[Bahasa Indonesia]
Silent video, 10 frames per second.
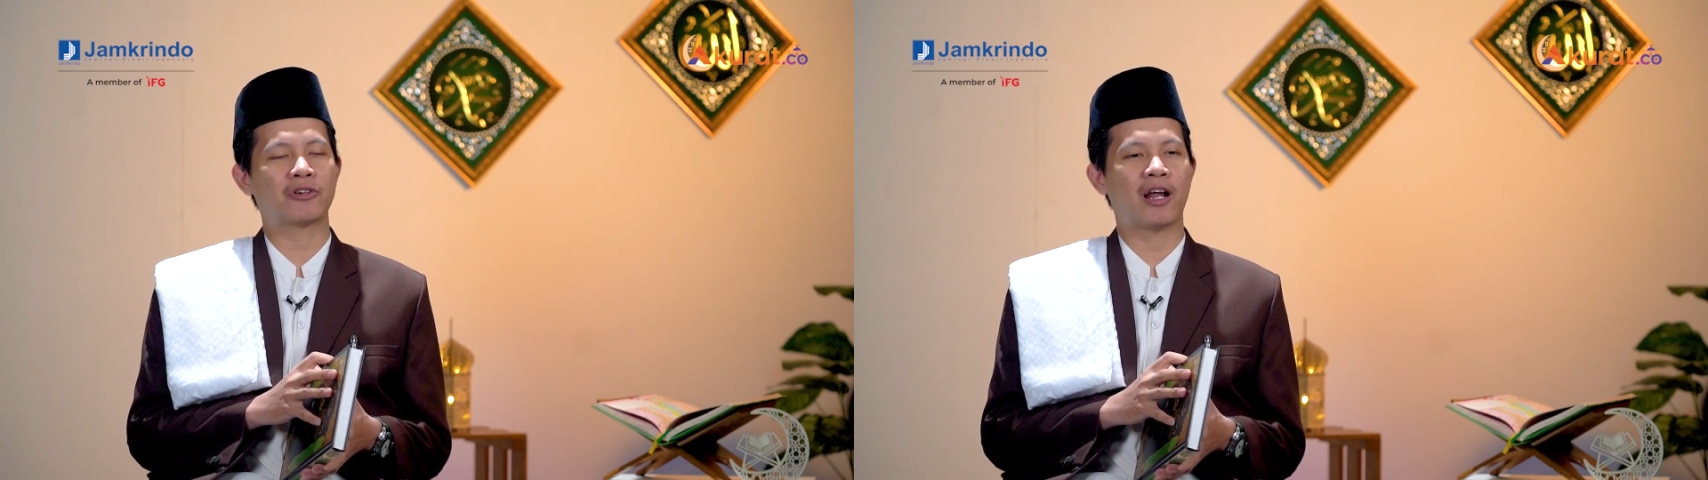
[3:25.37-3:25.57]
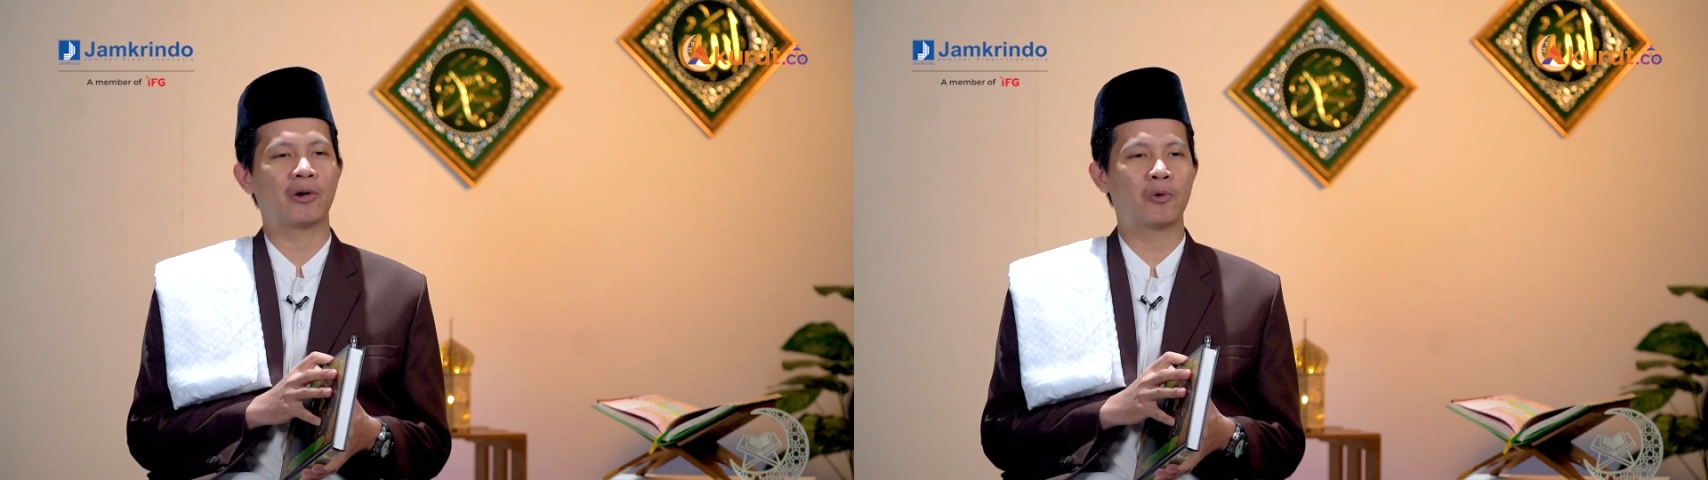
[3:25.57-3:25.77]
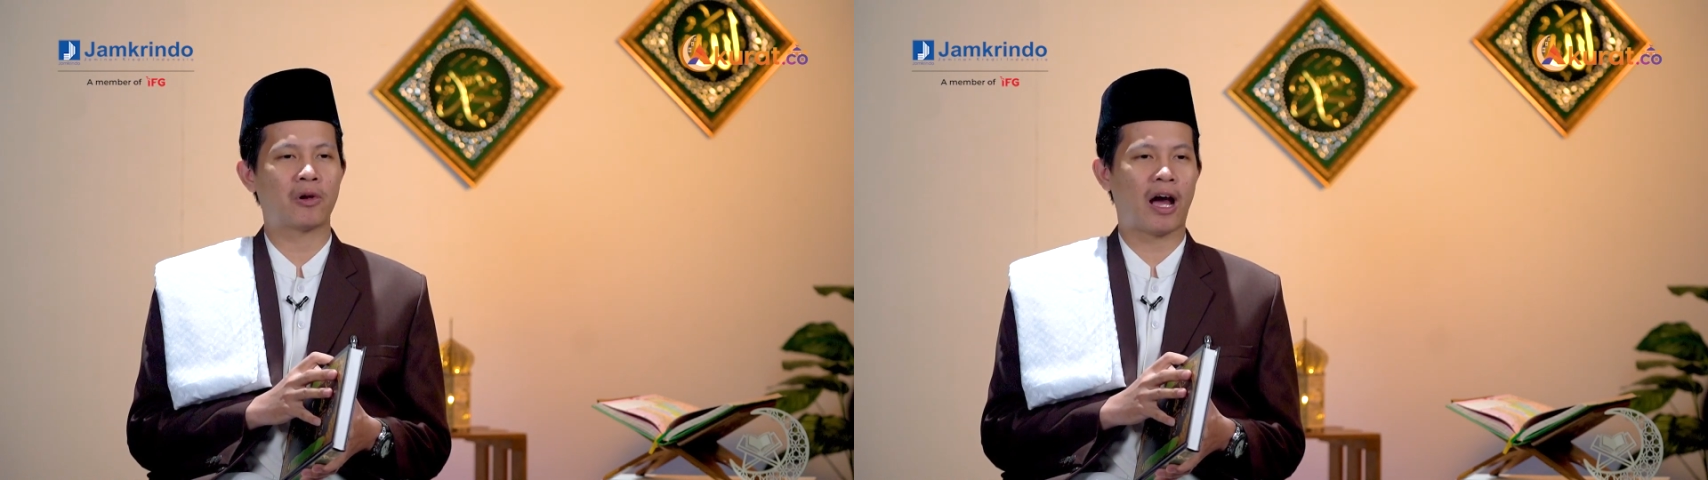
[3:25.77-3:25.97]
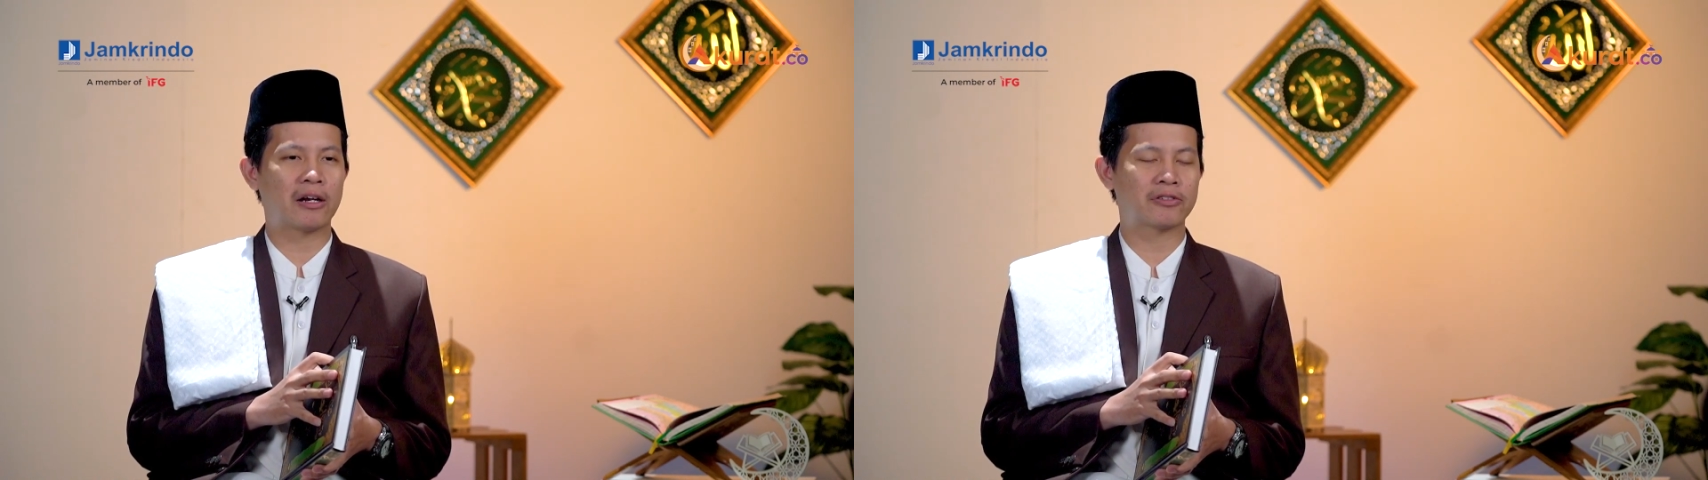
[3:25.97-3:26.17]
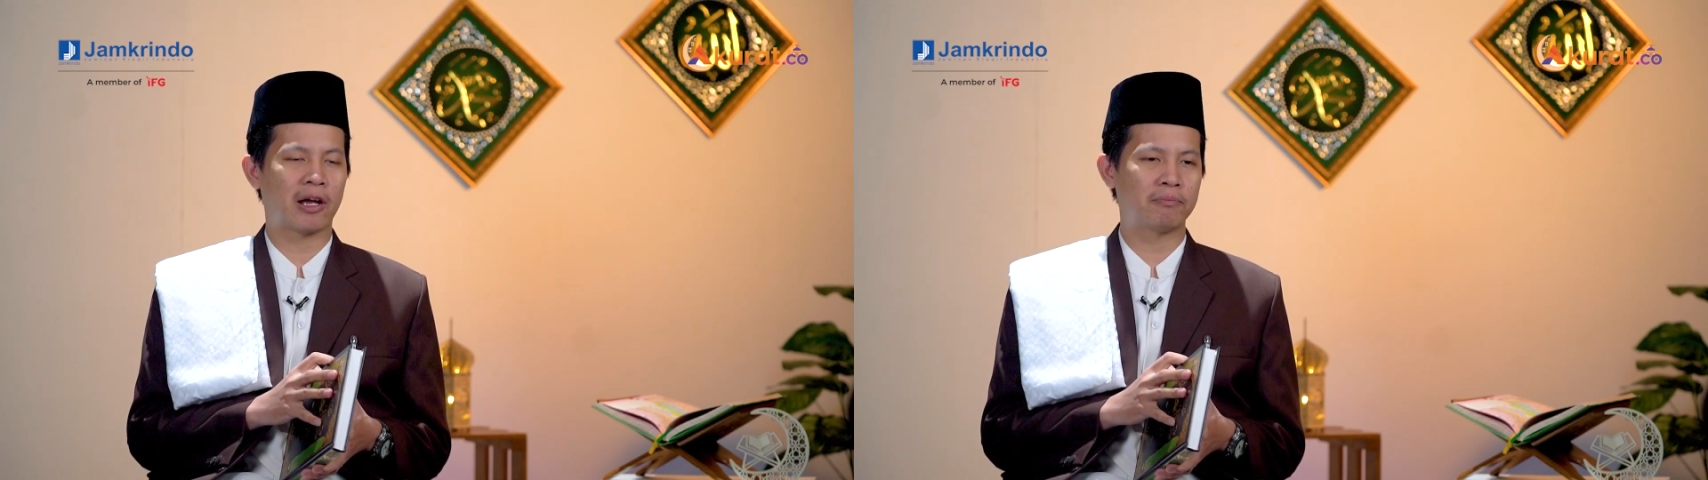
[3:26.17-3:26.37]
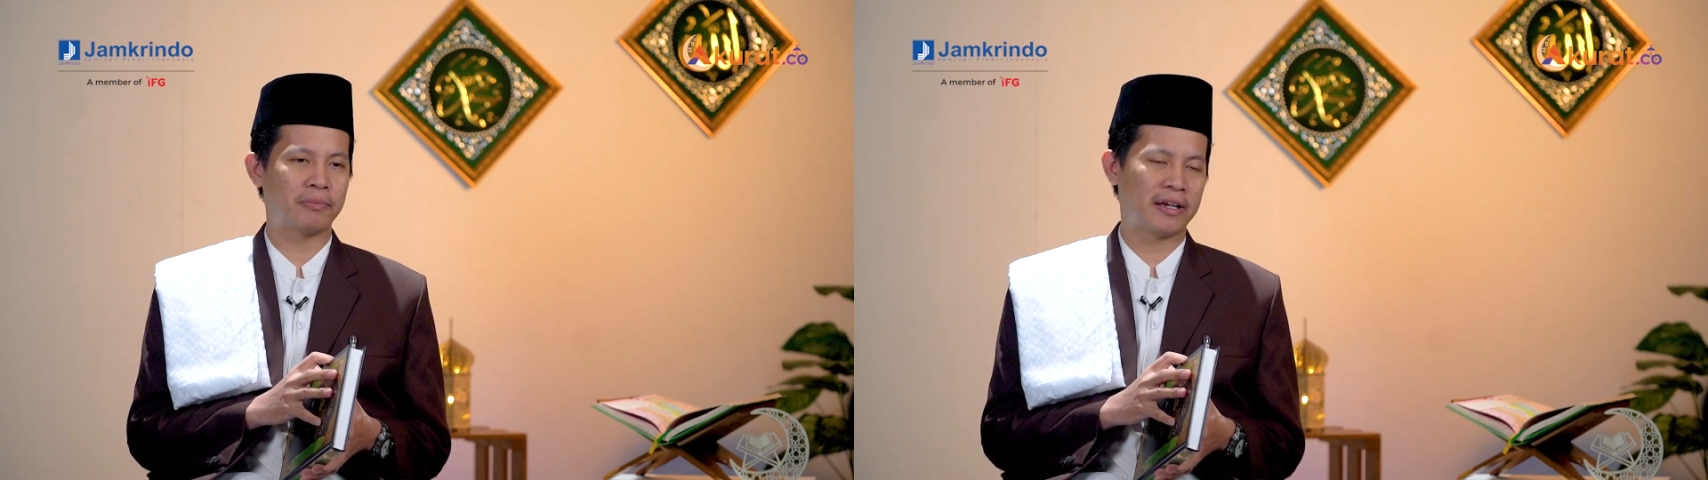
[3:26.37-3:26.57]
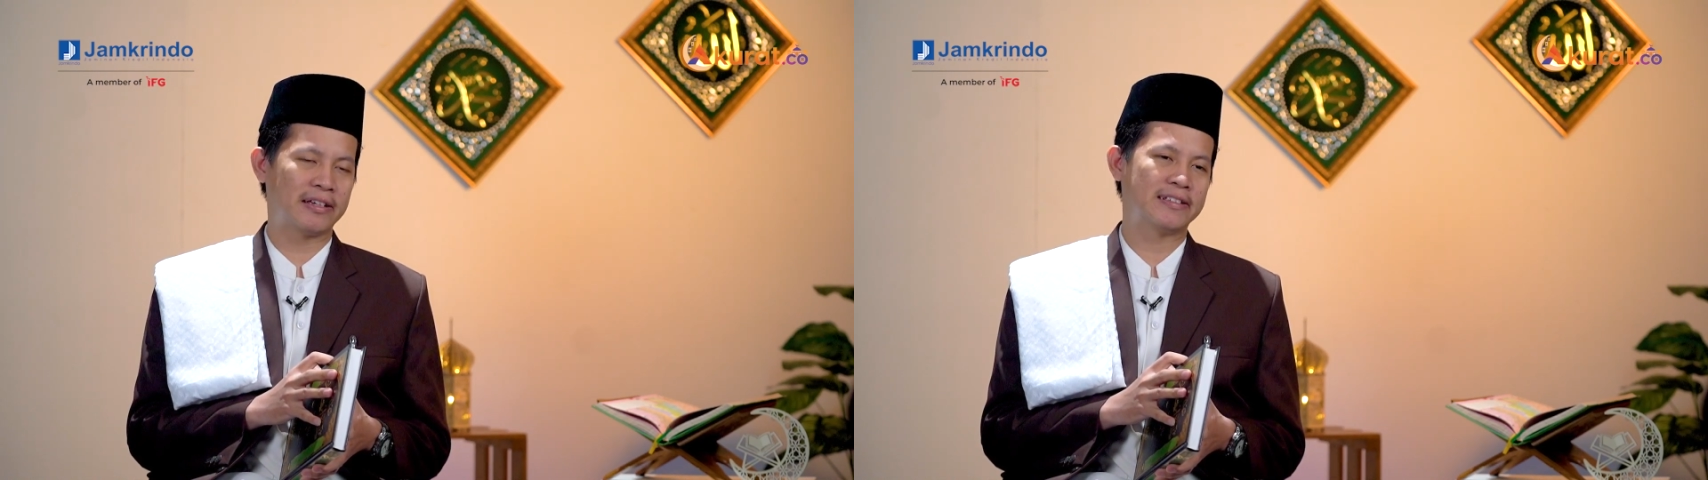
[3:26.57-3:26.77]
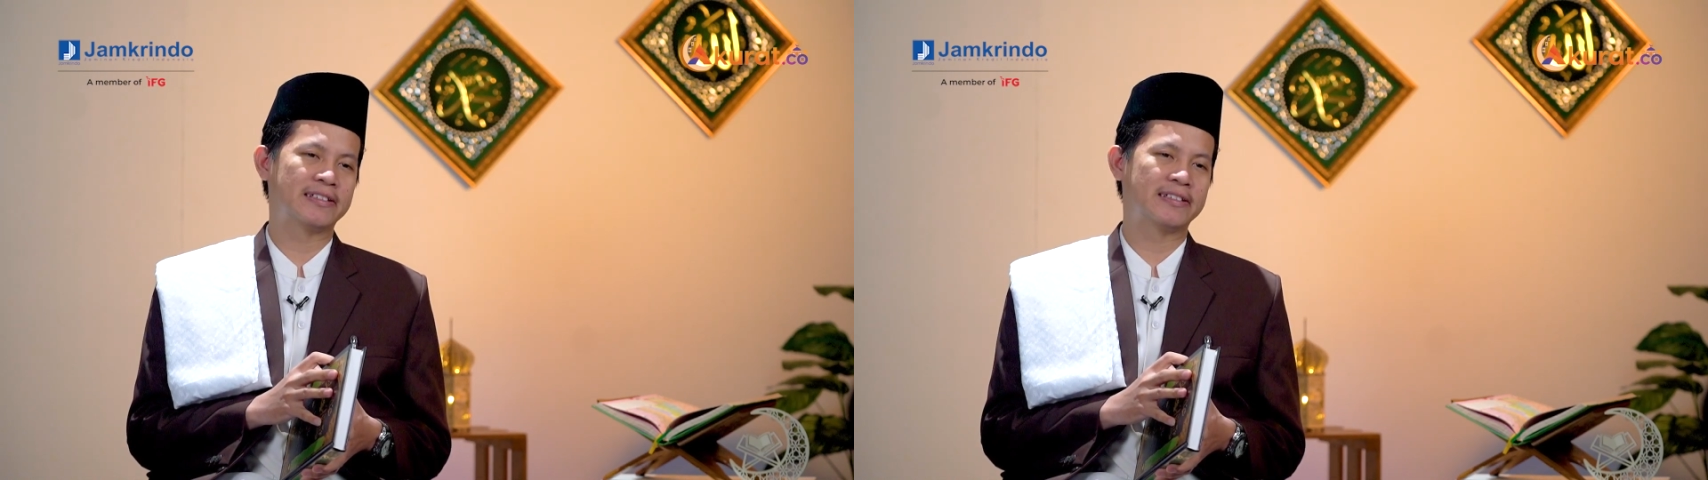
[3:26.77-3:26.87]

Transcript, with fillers: Al-Qur'an sampai